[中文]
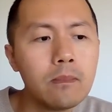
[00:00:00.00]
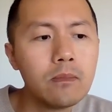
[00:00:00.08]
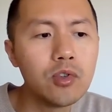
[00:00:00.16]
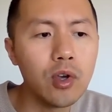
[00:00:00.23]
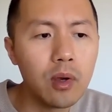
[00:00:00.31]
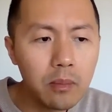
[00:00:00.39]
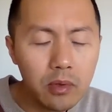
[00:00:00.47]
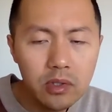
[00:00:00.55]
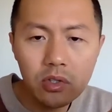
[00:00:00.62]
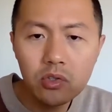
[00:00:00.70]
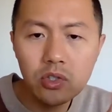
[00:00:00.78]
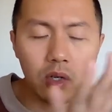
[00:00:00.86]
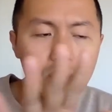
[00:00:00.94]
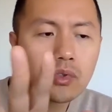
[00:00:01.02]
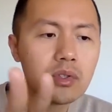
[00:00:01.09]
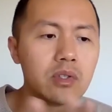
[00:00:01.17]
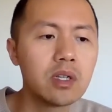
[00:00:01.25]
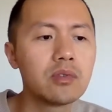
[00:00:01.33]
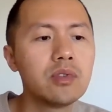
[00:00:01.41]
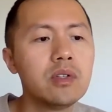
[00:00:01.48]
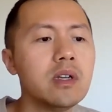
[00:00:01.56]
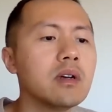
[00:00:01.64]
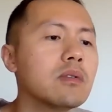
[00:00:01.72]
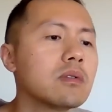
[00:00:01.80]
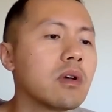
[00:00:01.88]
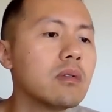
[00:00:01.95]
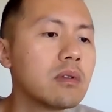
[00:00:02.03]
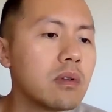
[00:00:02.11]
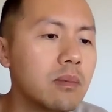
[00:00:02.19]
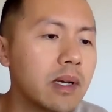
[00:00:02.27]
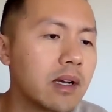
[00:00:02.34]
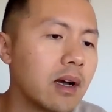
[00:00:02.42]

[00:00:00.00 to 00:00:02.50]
全部就是郊区、郊区铁路都都被